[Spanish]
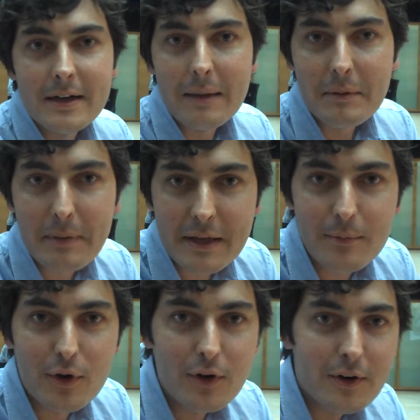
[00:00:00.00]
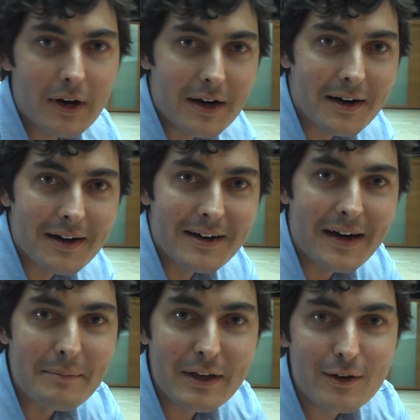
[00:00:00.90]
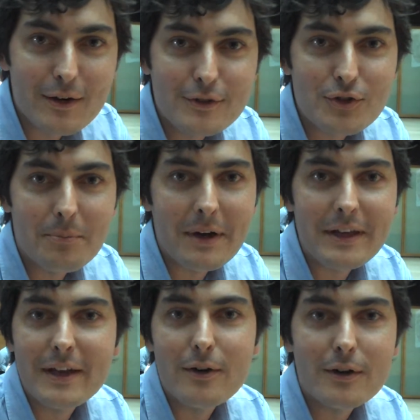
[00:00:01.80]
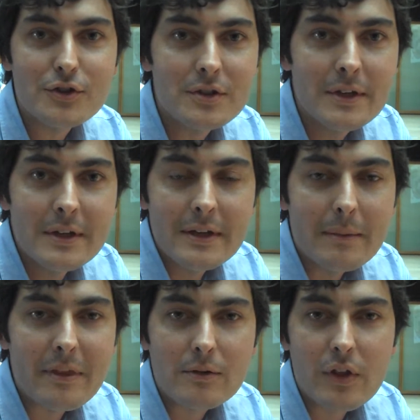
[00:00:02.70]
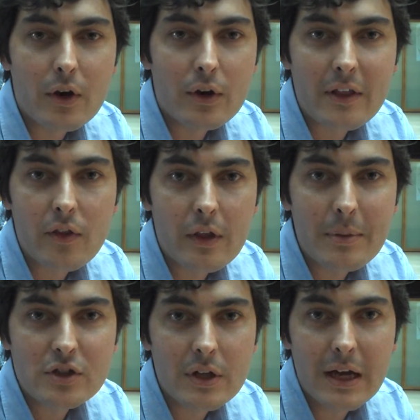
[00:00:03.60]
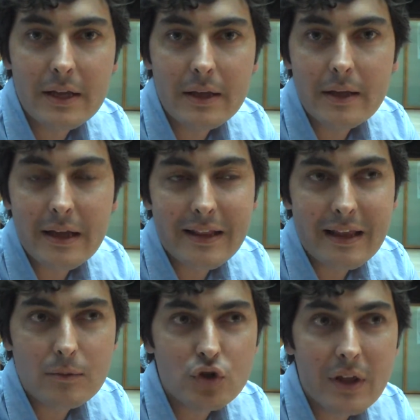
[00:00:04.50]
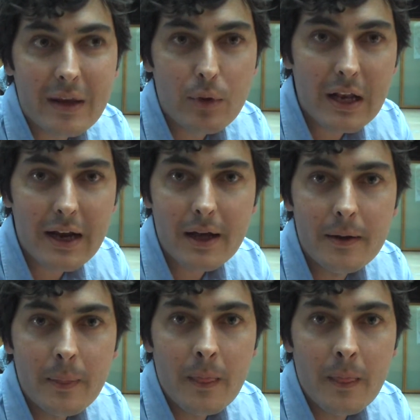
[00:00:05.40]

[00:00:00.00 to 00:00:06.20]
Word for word: a mi primo, a amigos, compañeros, empezamos a hacer contratación de personal y, teníamos una idea muy clara